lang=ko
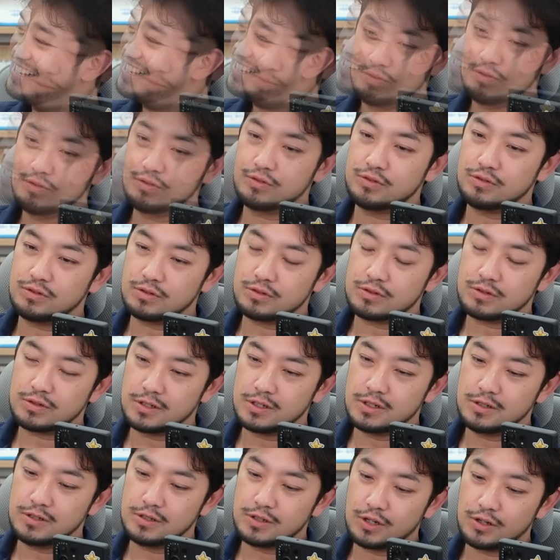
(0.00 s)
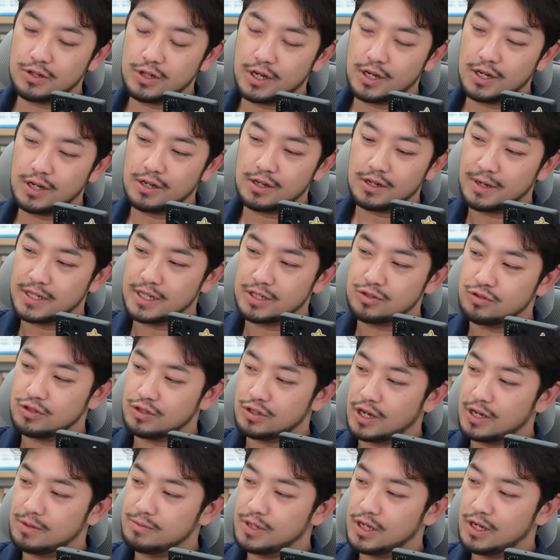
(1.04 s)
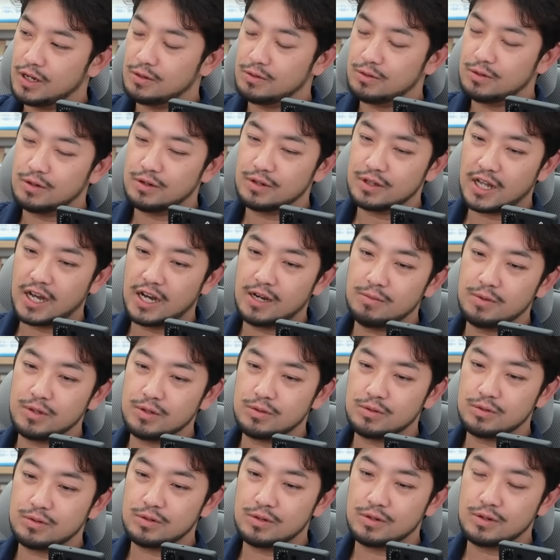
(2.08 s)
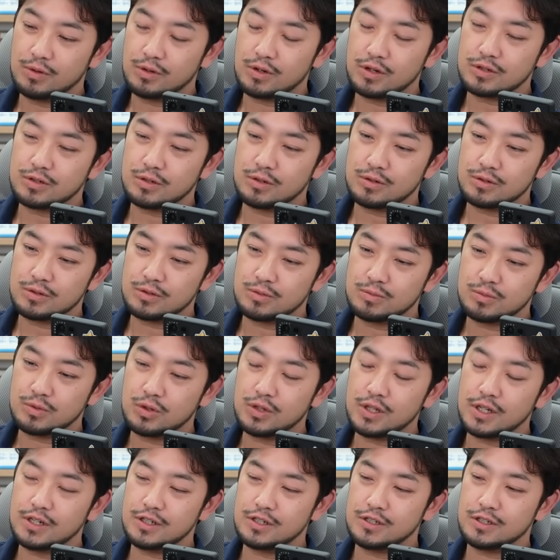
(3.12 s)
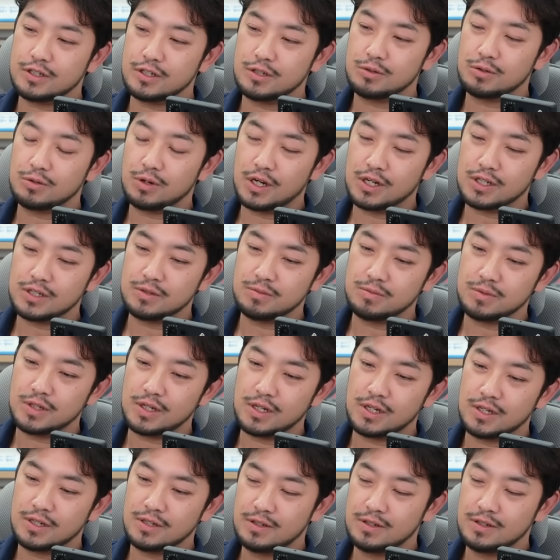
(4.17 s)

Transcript: 불쑥 드린 전화 받아주셔서 감사하고 다음에 또 본격적으로 좀 초대를 드리도록 하겠습니다.